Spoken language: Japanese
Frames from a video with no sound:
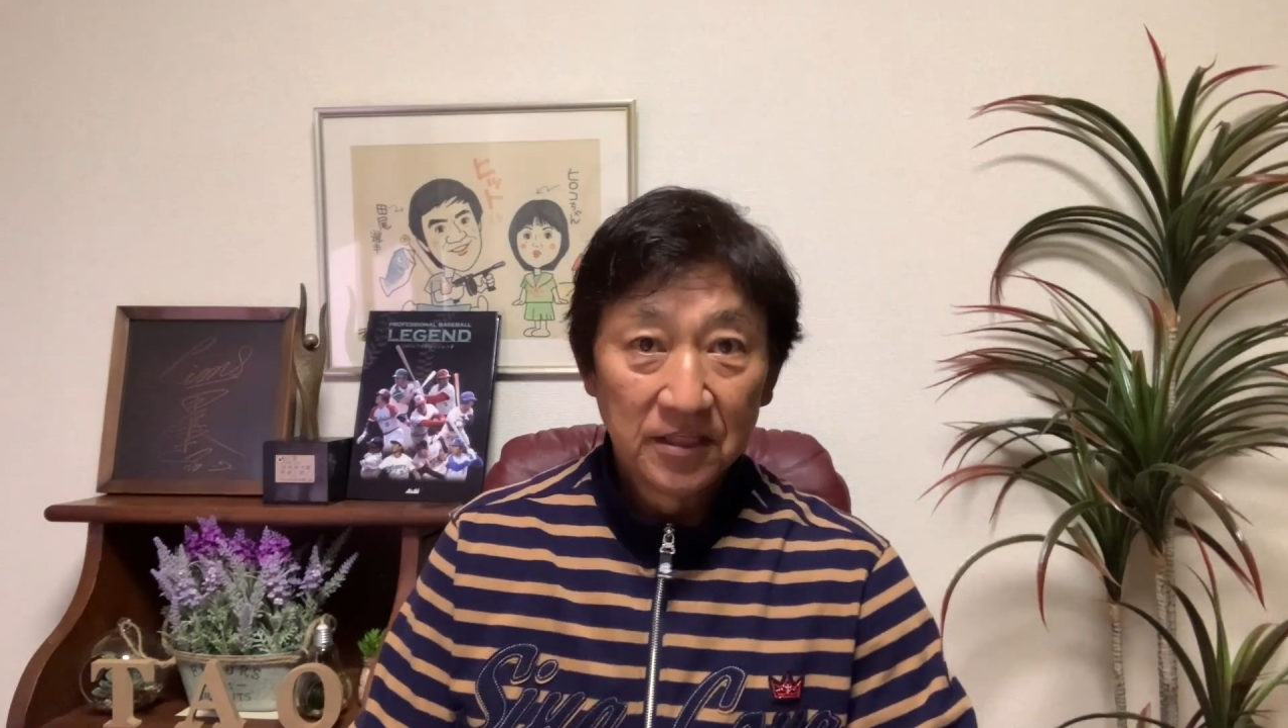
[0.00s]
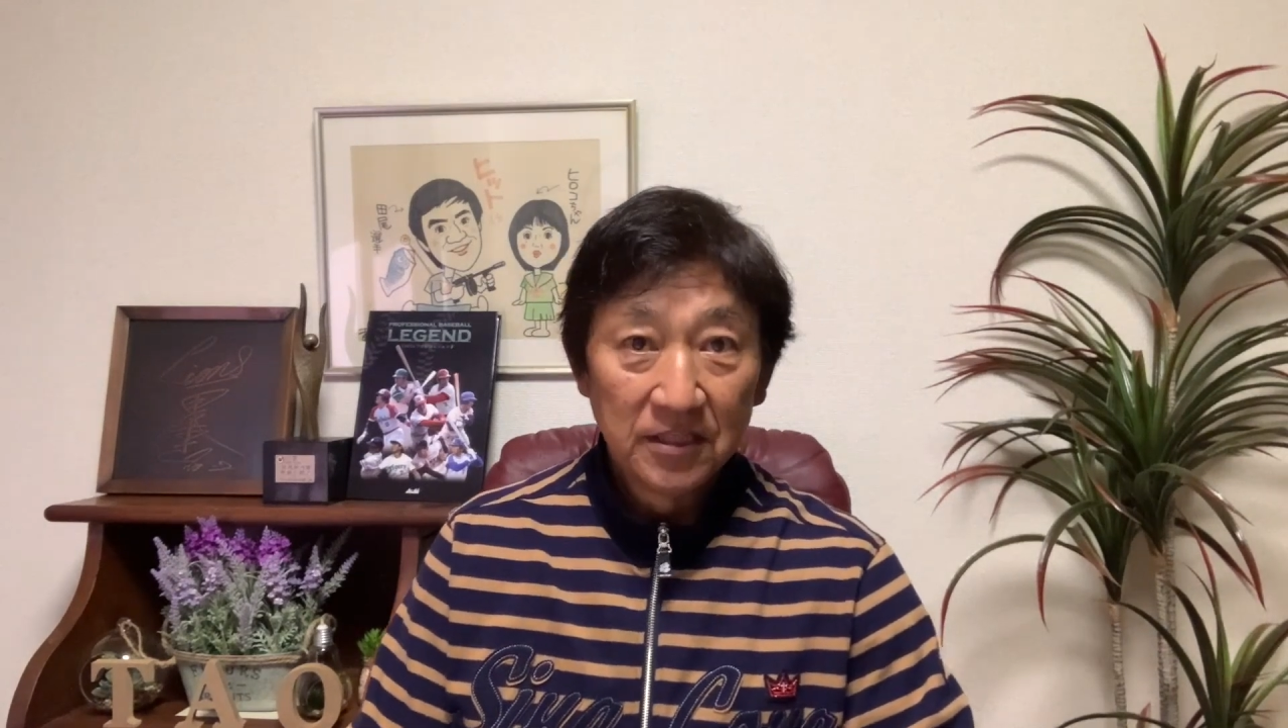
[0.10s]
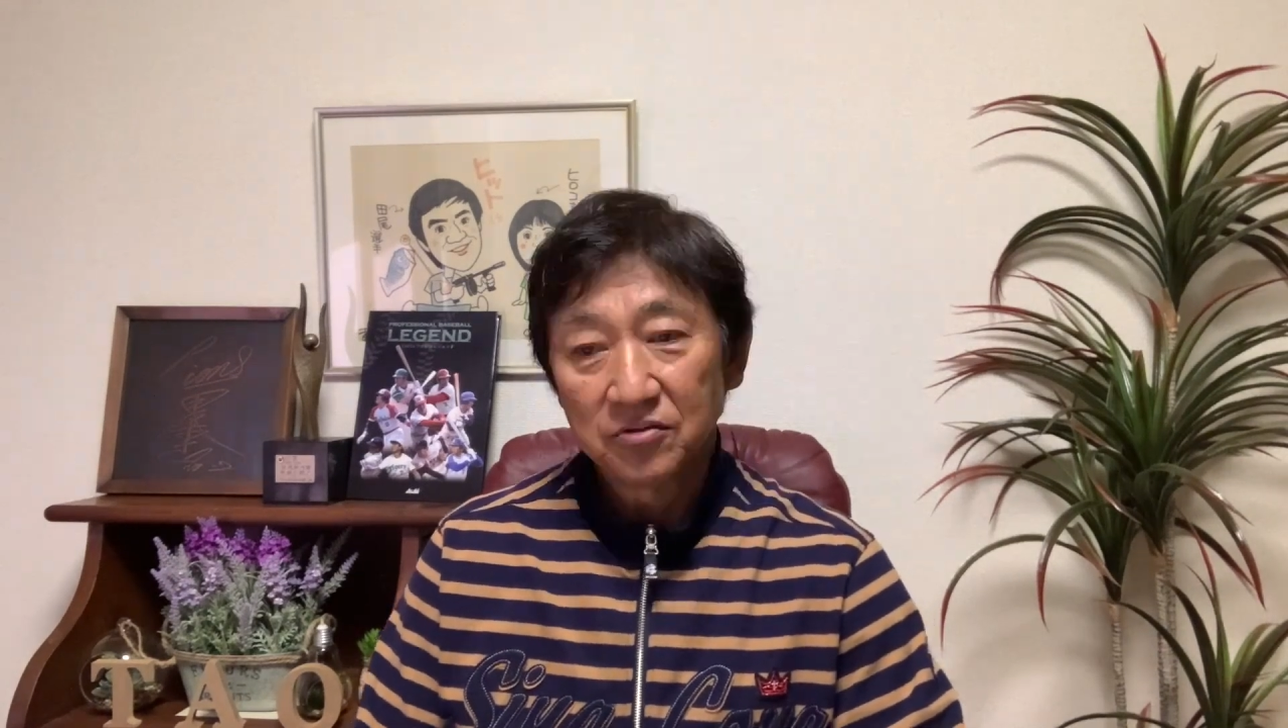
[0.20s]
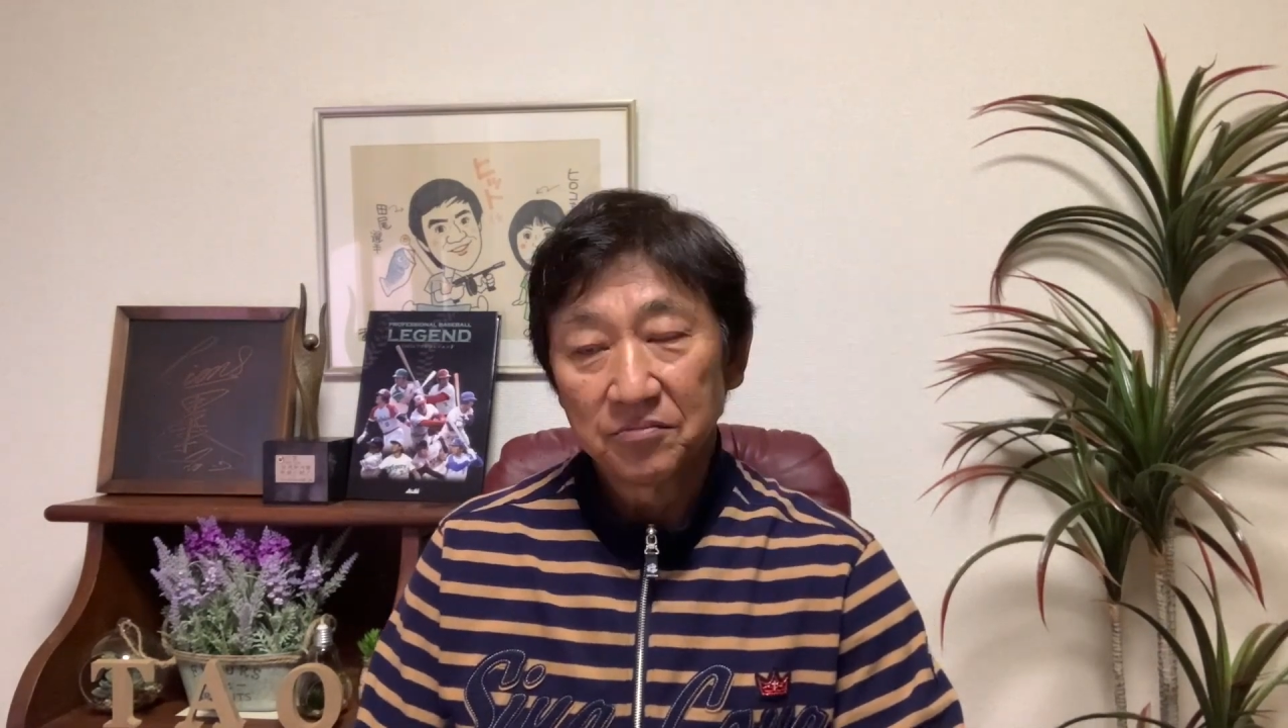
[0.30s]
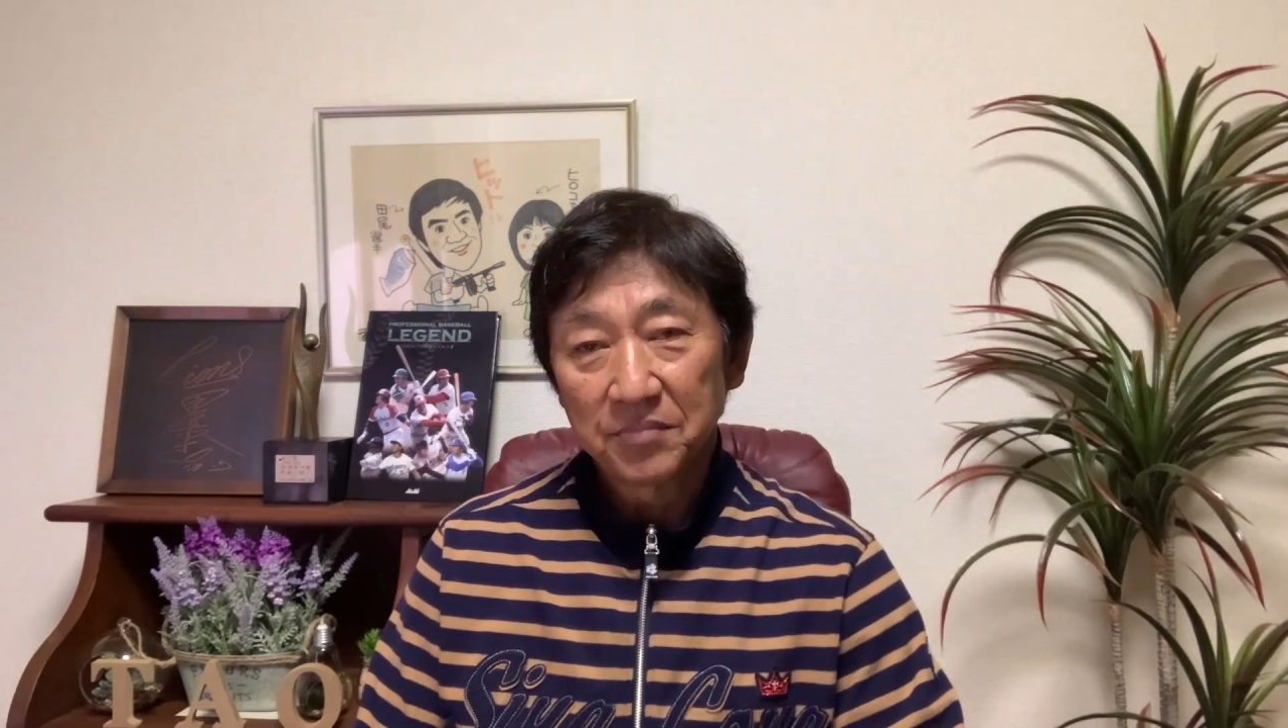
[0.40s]

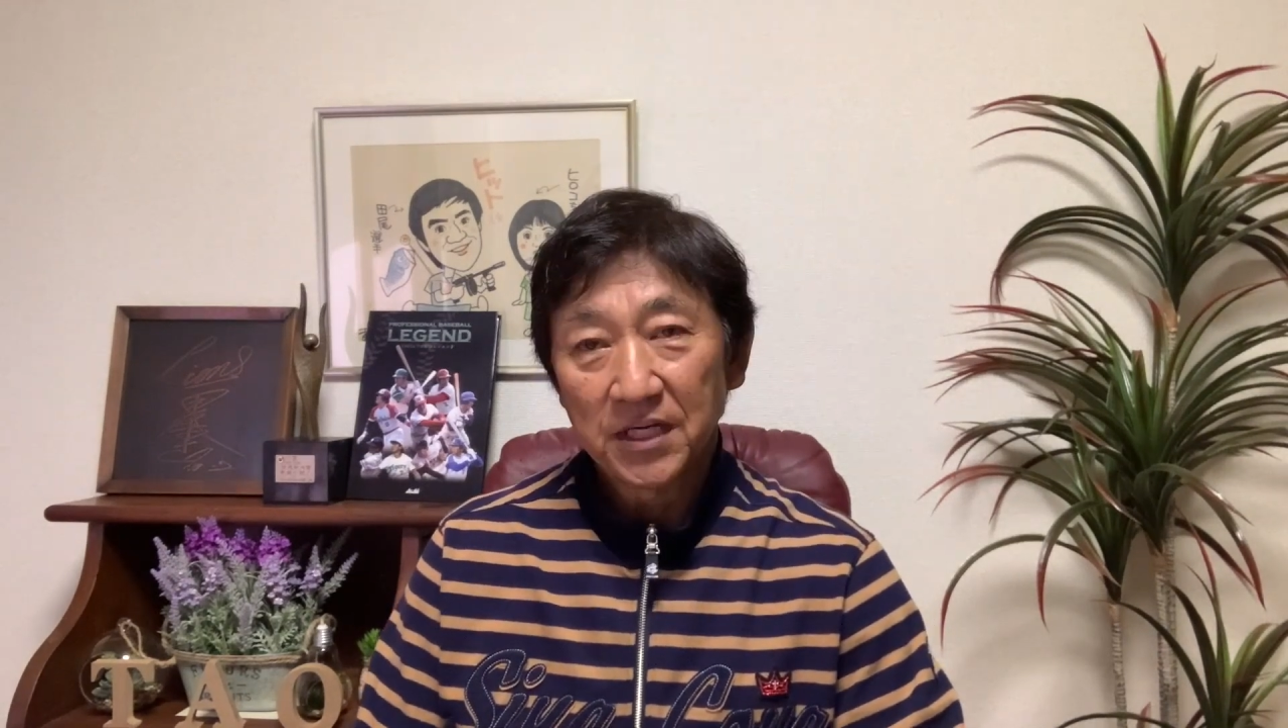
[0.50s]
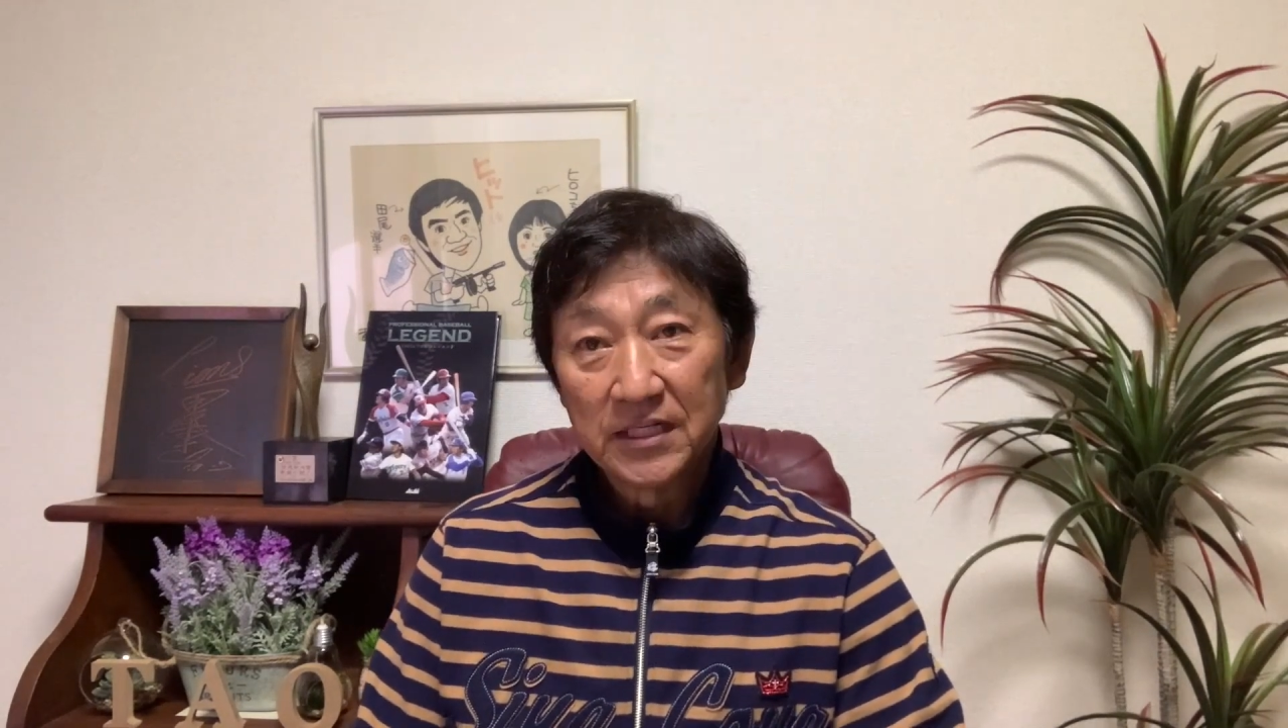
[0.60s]
でま